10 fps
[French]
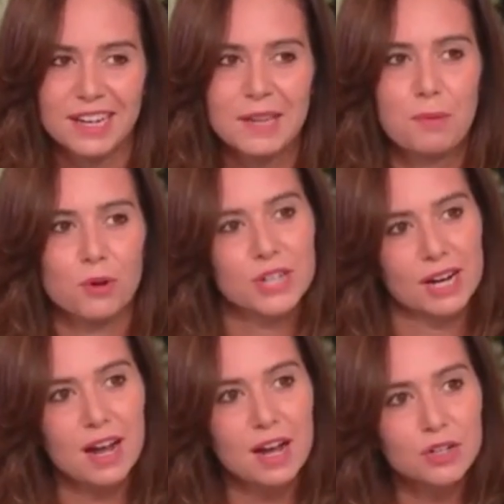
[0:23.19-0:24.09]
il
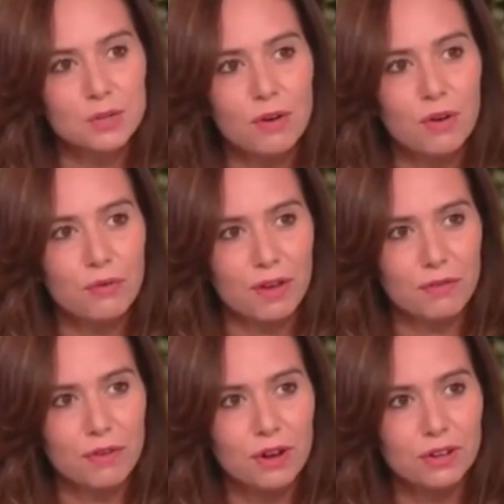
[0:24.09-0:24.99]
pencherait largement en
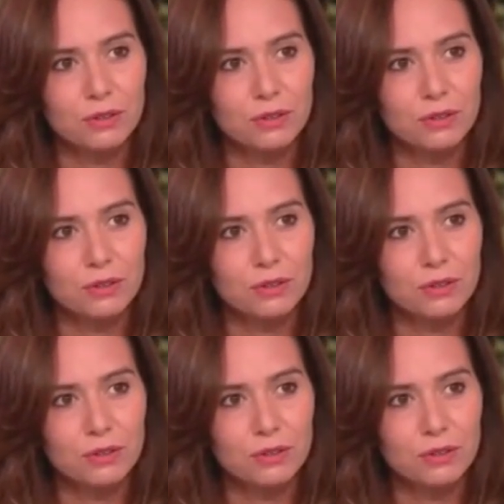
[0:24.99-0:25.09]
faveur